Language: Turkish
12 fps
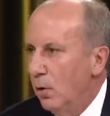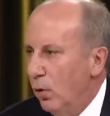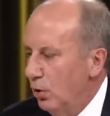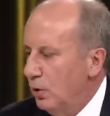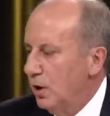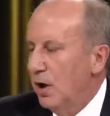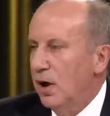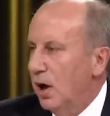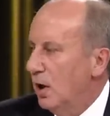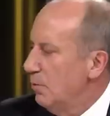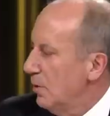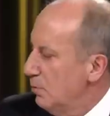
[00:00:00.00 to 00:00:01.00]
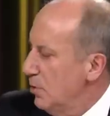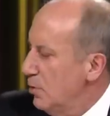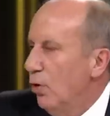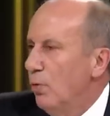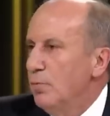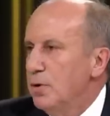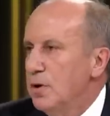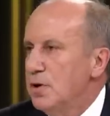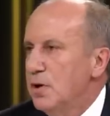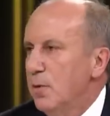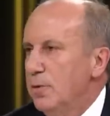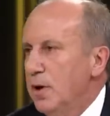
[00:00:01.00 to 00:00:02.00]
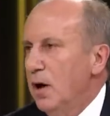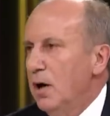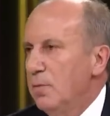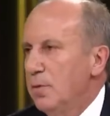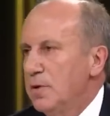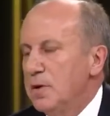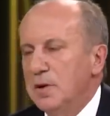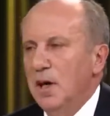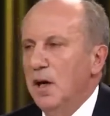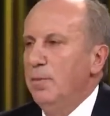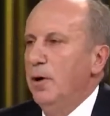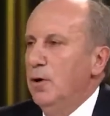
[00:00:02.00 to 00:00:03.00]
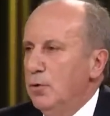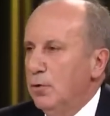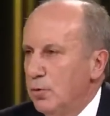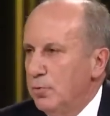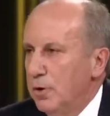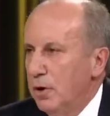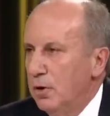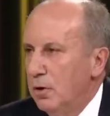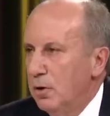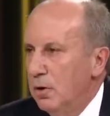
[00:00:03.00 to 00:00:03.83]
10 kere kaybetmiş 11.ye bir daha kaybetsin. Niye ben ödüyorum ya?